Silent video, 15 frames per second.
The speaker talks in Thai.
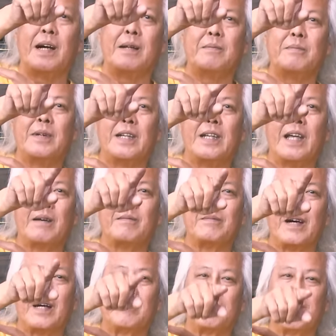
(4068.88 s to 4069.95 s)
ผ่านปรีแอม
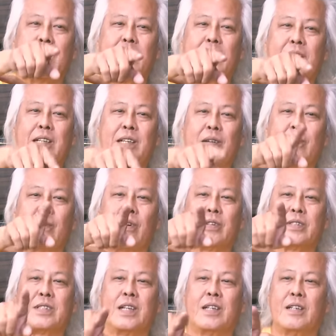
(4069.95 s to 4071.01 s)
ผ่านมาเอคิวออ
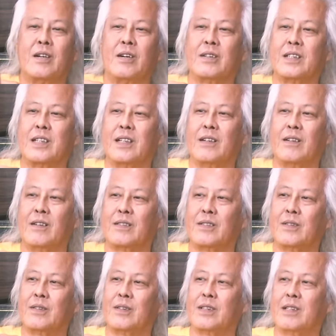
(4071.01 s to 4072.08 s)
กเส้นออกนี่ออก
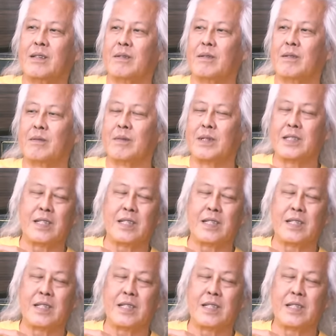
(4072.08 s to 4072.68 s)
นู่นนี่ไม่